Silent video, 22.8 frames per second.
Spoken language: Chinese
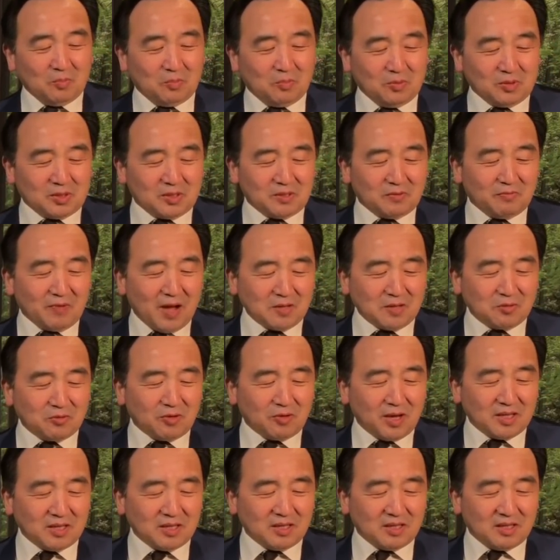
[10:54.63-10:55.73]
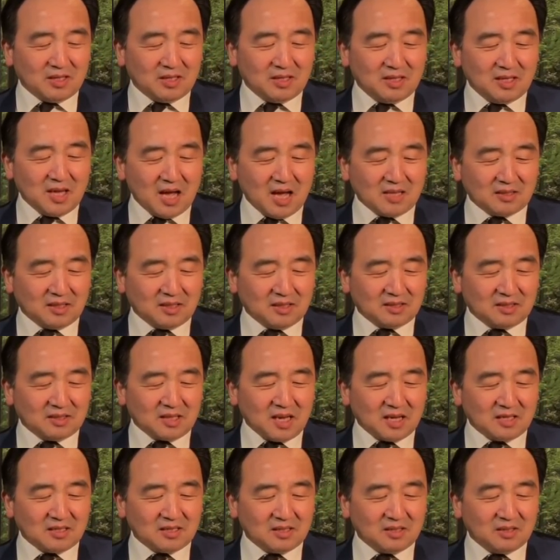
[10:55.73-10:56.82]
不是完全一样的，
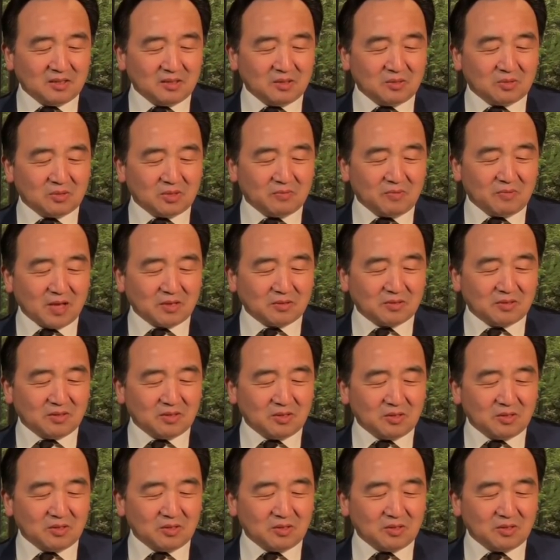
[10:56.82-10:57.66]
但是又是完，